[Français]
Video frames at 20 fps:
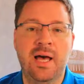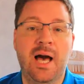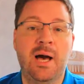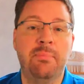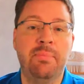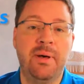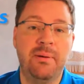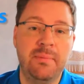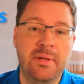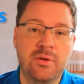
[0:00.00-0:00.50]

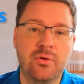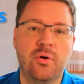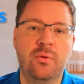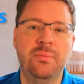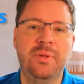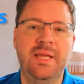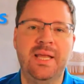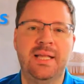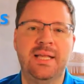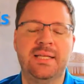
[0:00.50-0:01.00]
Après m'être
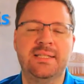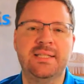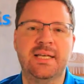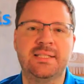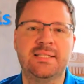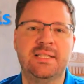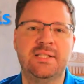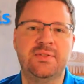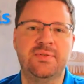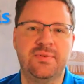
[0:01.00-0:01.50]
remis à
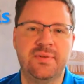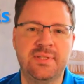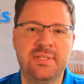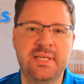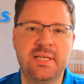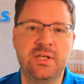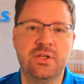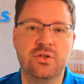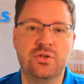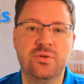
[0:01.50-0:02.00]
l'exercice
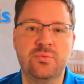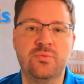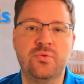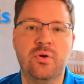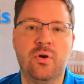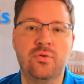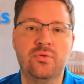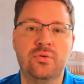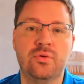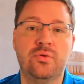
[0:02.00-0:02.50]
physique, je me
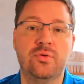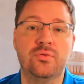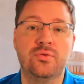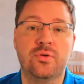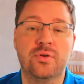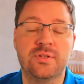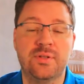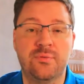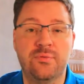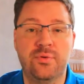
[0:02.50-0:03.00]
suis rendu compte
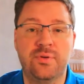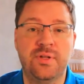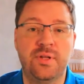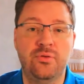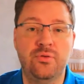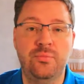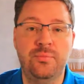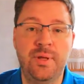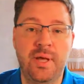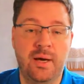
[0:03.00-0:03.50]
que ça me faisait
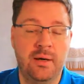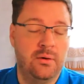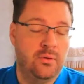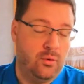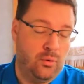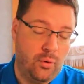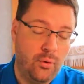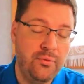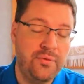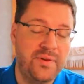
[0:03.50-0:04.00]
du bien
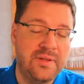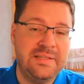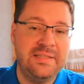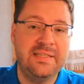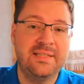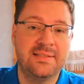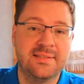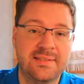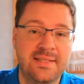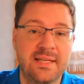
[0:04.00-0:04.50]
au
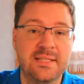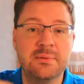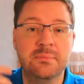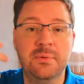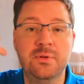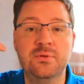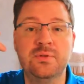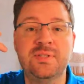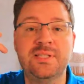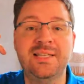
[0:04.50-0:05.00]
physique, certes,
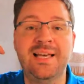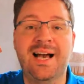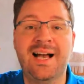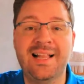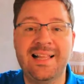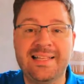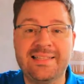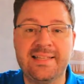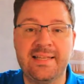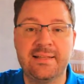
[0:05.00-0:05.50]
mais aussi à
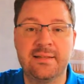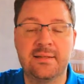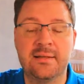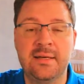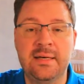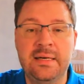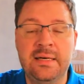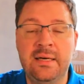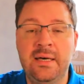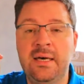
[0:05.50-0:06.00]
la tête.
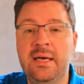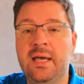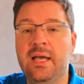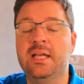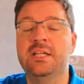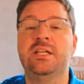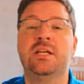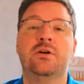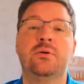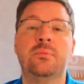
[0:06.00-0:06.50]

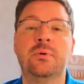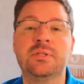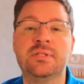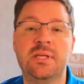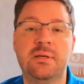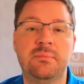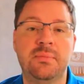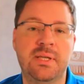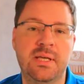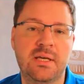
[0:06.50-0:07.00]
Et j'ai
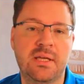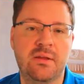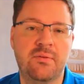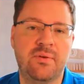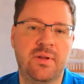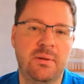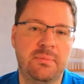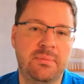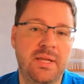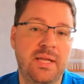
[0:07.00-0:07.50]
commencé à me dire qu'il
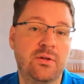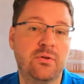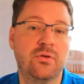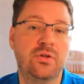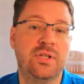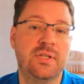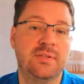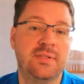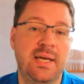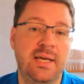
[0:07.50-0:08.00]
fallait peut-être que
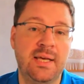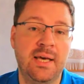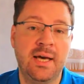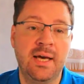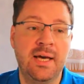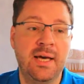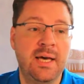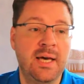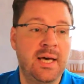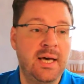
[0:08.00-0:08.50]
j'essaye
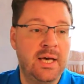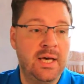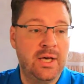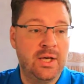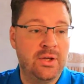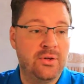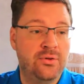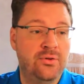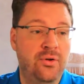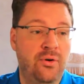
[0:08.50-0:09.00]

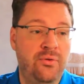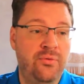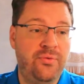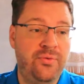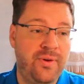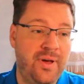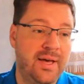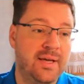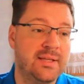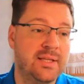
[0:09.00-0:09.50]
de
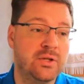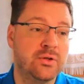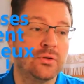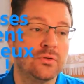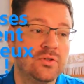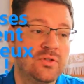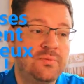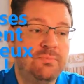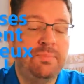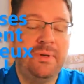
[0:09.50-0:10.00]
faire des
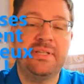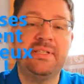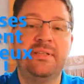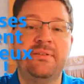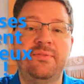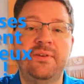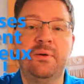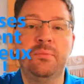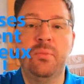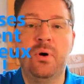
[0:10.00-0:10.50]
choses
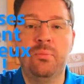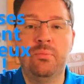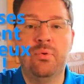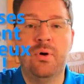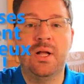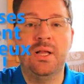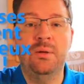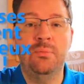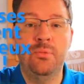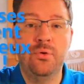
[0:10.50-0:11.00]
spécifiquement
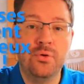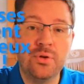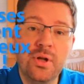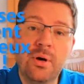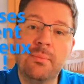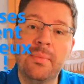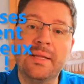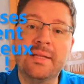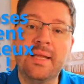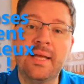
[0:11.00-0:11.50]
pour aller mieux
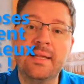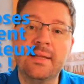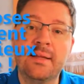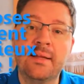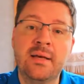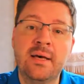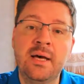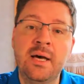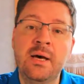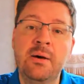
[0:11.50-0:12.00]
dans ma tête,
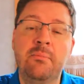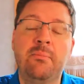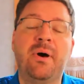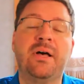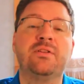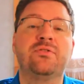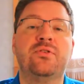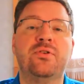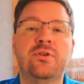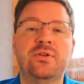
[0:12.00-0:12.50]

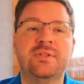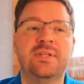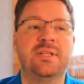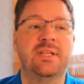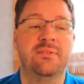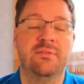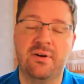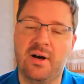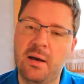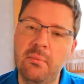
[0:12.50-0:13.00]
parce que
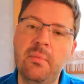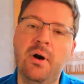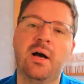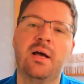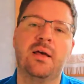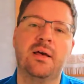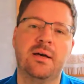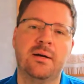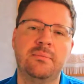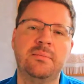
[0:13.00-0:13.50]
c'était vraiment
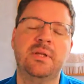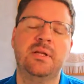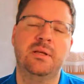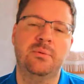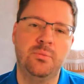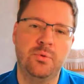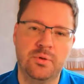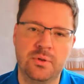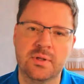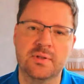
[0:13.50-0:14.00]
agréable d'aller
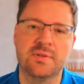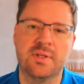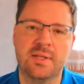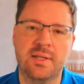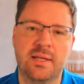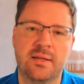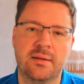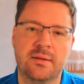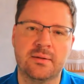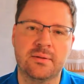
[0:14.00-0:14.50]
mieux dans sa
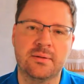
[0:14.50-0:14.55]
tête.